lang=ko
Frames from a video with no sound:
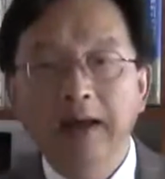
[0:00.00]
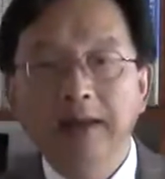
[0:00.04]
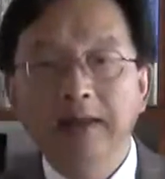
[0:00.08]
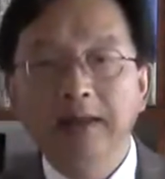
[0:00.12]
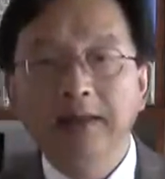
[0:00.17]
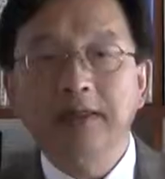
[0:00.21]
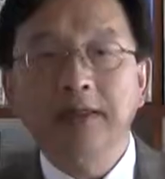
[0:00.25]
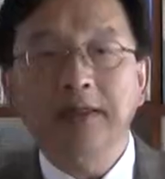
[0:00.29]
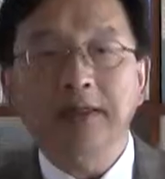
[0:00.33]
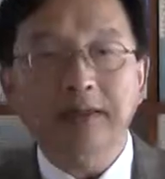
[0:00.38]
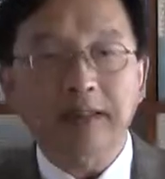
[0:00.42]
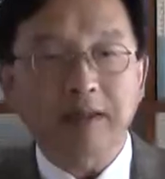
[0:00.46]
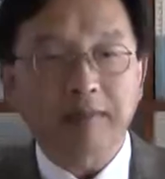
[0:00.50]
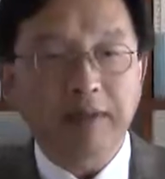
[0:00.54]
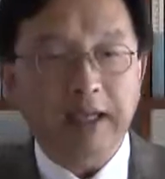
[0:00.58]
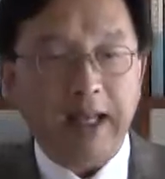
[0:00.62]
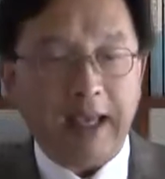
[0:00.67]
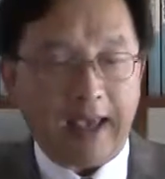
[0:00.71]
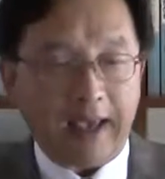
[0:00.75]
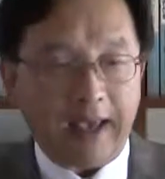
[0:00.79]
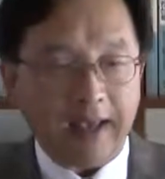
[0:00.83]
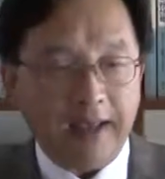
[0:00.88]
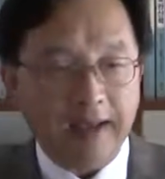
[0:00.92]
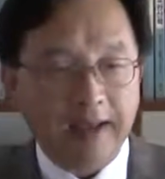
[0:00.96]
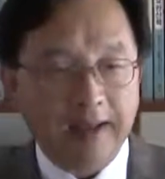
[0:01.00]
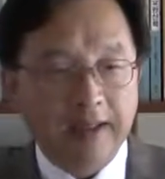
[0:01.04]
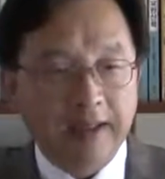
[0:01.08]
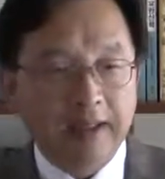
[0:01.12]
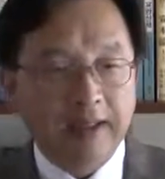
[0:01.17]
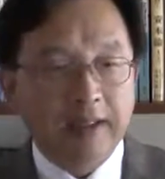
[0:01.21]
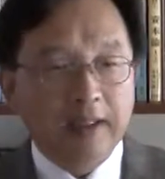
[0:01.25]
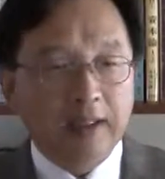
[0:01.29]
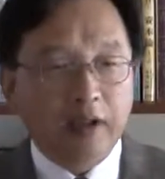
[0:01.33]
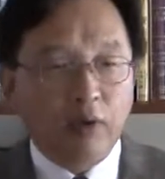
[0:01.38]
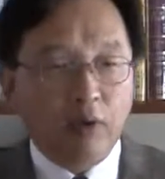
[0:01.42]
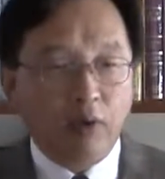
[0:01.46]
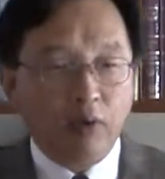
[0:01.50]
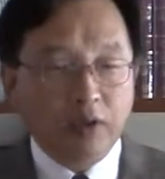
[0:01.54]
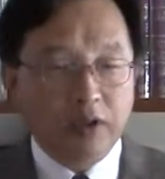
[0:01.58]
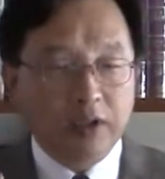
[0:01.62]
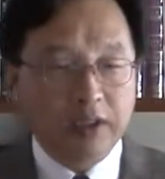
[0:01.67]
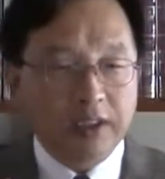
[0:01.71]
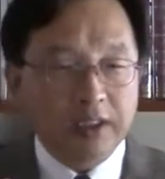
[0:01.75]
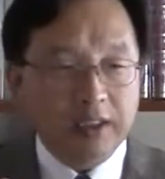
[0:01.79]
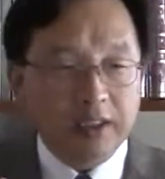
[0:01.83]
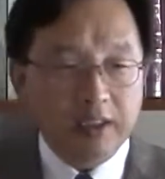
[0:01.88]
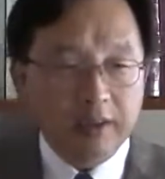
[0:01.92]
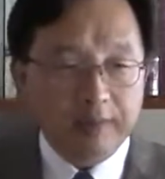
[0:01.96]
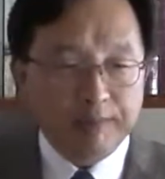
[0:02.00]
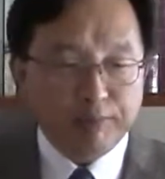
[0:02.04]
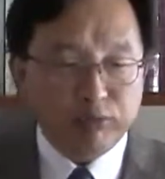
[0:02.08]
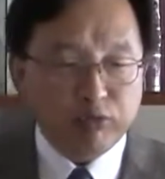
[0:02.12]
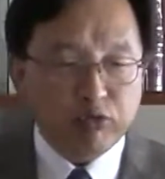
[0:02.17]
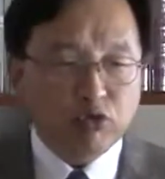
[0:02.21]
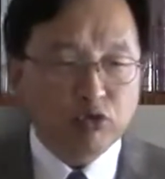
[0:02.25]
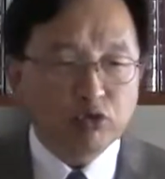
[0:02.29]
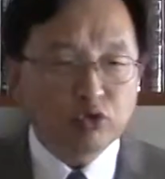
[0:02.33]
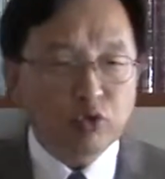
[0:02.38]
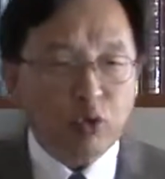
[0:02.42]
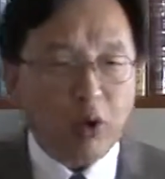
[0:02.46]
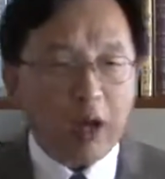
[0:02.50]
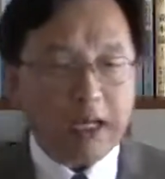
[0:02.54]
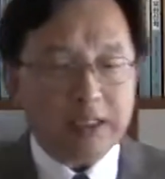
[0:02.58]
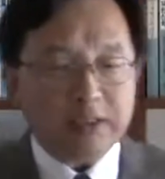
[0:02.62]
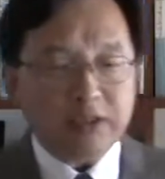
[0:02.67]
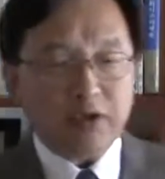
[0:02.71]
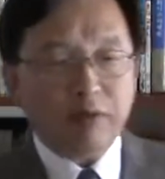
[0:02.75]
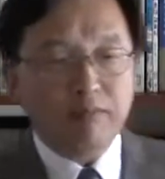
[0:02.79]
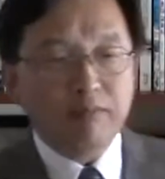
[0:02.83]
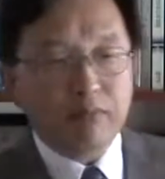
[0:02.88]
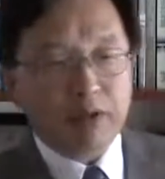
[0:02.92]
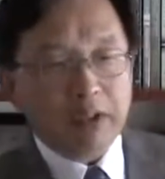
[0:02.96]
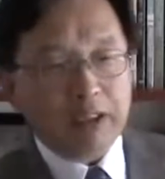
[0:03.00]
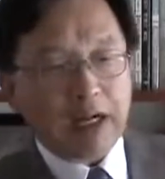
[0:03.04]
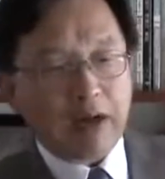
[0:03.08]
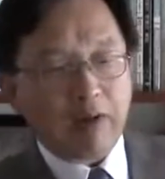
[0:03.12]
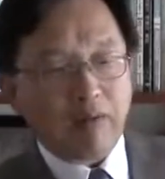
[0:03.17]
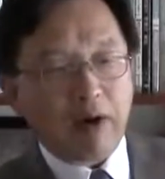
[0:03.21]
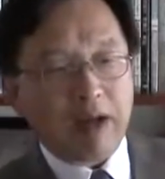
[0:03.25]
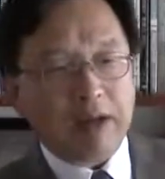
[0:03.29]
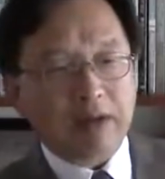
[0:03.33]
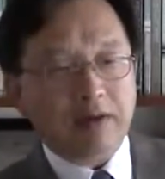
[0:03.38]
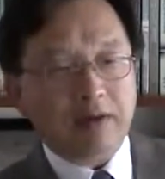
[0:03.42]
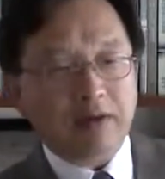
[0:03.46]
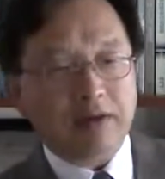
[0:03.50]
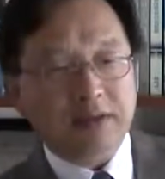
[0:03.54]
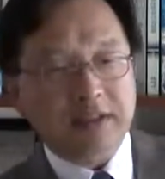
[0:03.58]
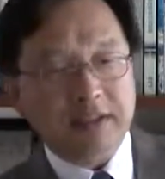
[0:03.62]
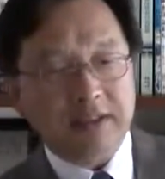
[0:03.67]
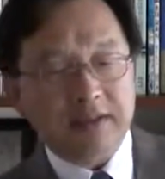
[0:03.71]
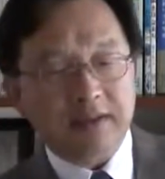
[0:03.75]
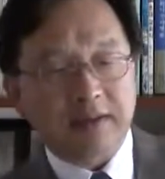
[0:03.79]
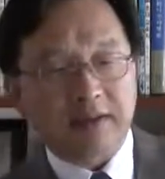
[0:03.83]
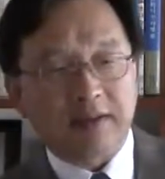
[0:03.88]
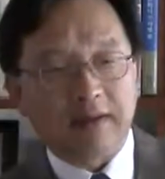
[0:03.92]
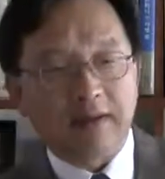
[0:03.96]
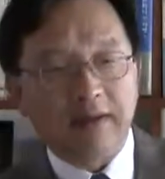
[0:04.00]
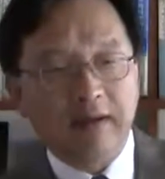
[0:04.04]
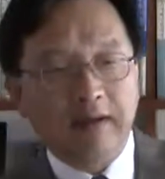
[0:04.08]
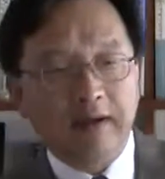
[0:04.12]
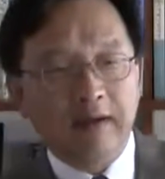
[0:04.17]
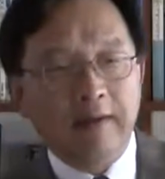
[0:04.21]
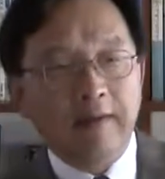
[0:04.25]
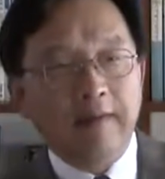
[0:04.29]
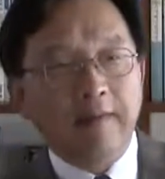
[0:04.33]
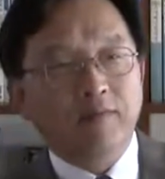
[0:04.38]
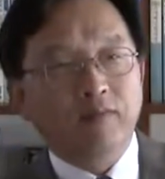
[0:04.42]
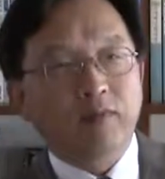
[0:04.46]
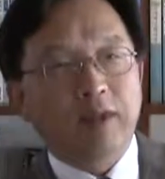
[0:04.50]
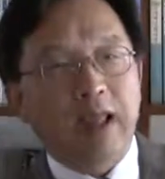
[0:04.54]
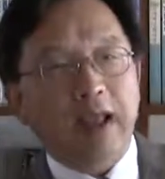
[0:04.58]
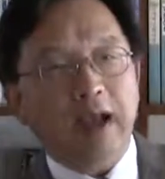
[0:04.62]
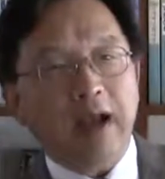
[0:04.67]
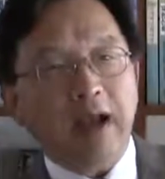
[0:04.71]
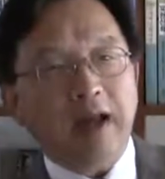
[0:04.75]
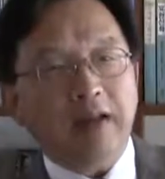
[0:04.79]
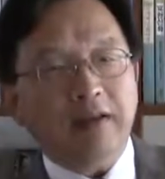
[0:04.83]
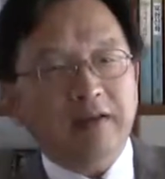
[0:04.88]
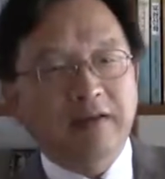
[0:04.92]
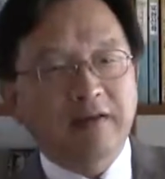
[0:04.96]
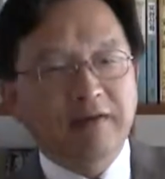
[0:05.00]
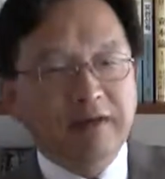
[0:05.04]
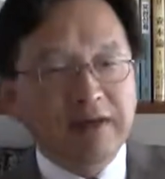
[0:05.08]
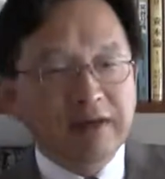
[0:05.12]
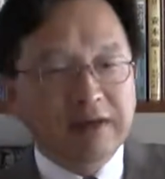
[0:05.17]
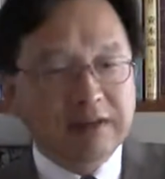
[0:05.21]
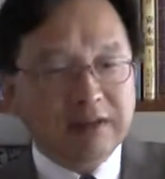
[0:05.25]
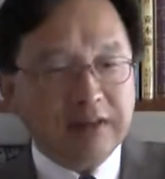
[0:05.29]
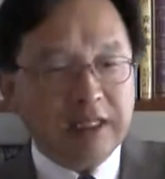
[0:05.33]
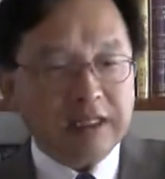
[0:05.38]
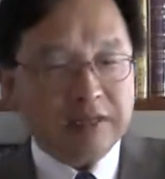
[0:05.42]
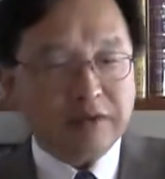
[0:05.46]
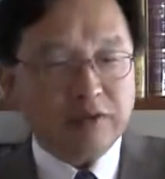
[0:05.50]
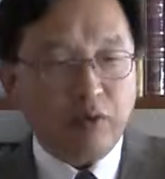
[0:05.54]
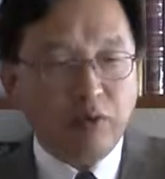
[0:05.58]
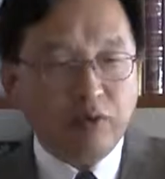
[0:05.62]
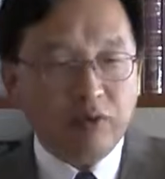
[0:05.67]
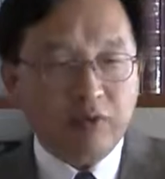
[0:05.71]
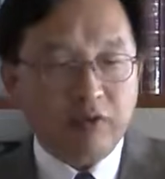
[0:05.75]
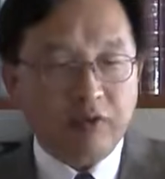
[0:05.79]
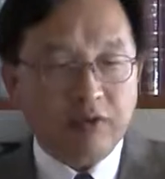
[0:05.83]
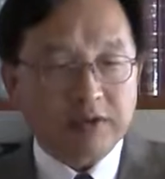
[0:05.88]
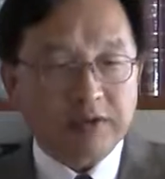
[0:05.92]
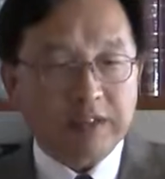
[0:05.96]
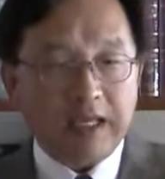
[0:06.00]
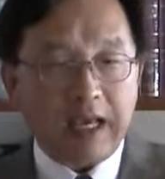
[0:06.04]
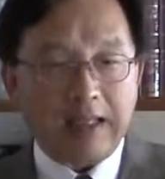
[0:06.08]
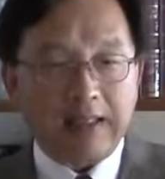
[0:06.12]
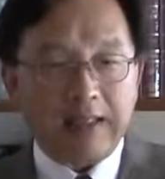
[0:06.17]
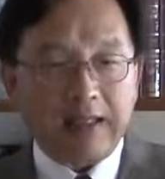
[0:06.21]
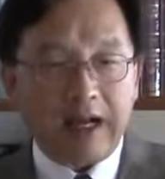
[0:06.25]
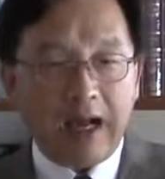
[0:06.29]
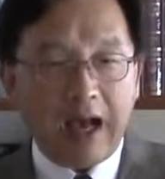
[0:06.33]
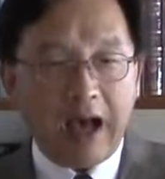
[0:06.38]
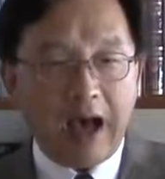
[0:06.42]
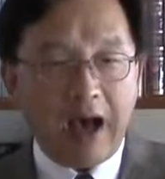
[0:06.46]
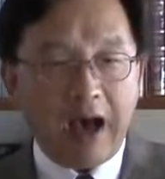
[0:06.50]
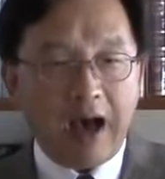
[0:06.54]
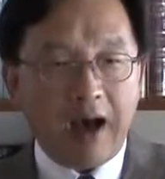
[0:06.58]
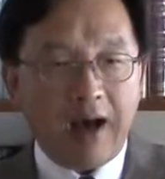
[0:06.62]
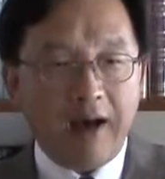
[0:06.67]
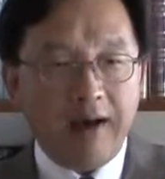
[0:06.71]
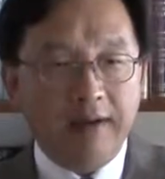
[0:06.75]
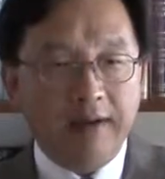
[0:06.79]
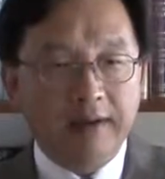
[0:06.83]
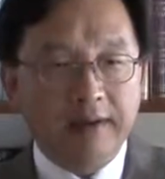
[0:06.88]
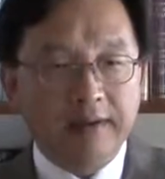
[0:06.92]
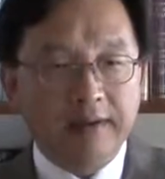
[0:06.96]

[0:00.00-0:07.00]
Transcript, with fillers: 그렇기 때문에 오늘 풍족한 선물이라고 하는 것은 내가 드리는 데서 오는 것이 아니라